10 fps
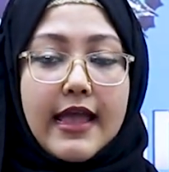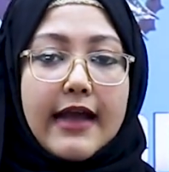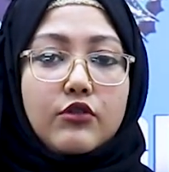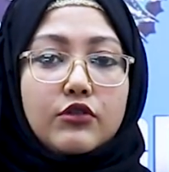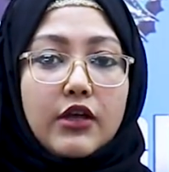
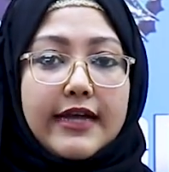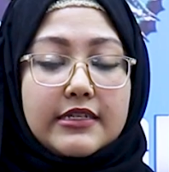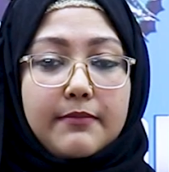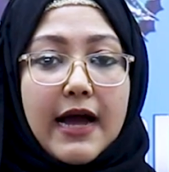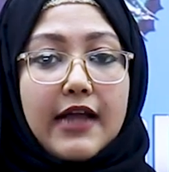এখন
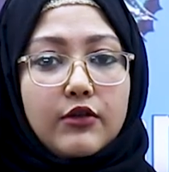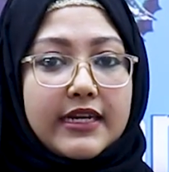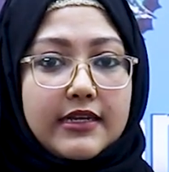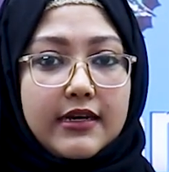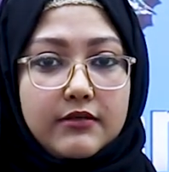একটা ভালো
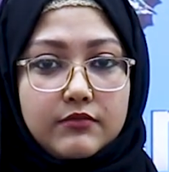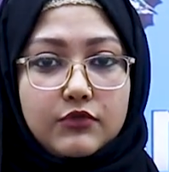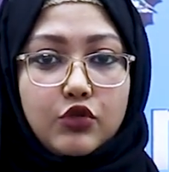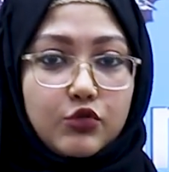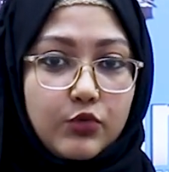একটা
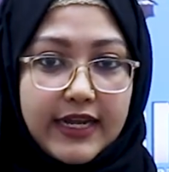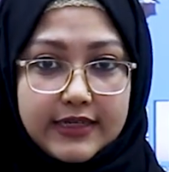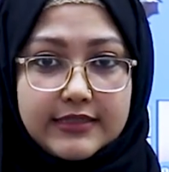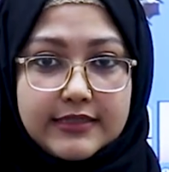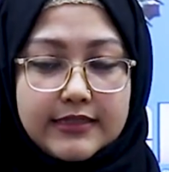নতুন
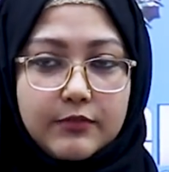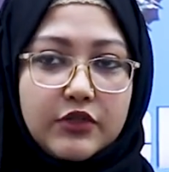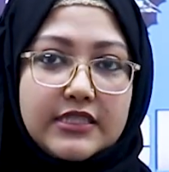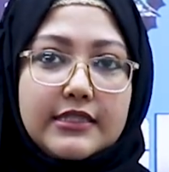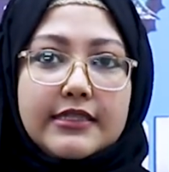একটা সিস্টেম
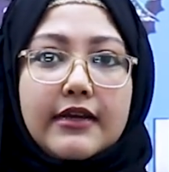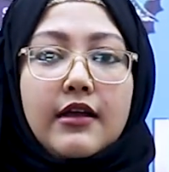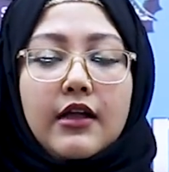হয়েছে যে